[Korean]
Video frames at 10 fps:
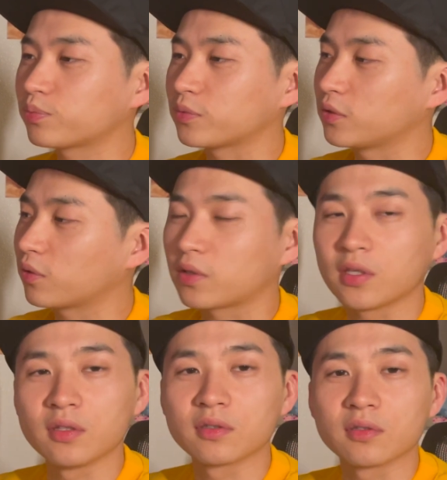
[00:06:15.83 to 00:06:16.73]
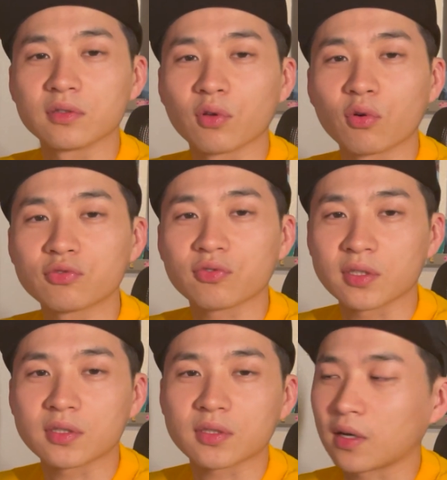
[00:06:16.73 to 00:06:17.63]
이런 기능을 넣을
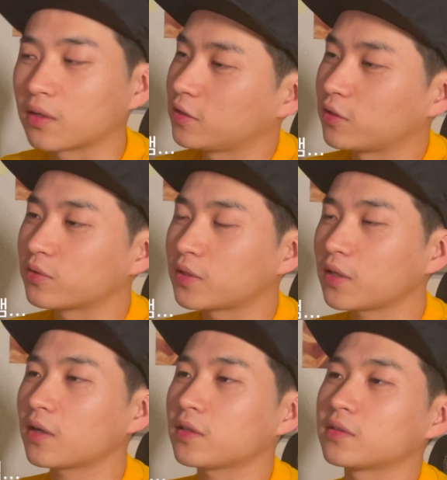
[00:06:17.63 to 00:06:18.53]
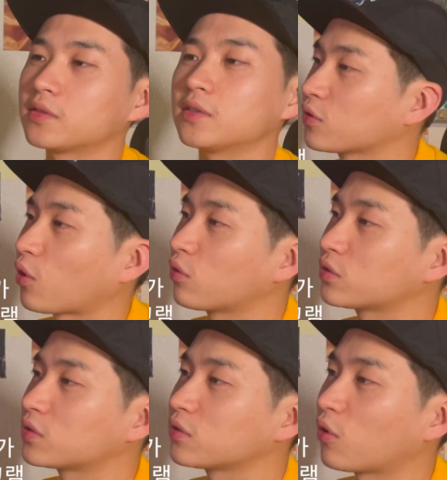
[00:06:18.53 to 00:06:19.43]
수가 있을까 이런 생각이 드는
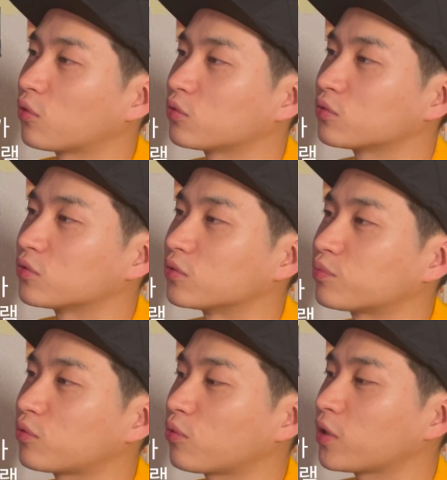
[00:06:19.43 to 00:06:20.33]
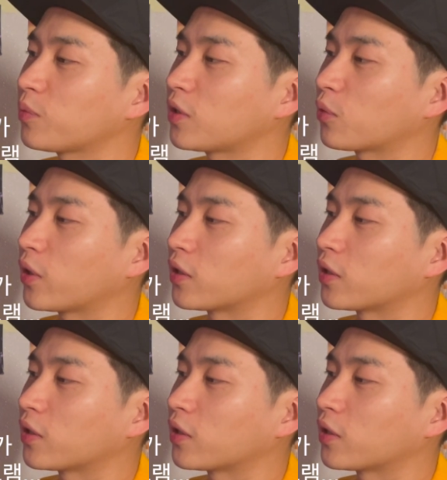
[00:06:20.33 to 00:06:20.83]
덕스러운 프로그램이라고 해야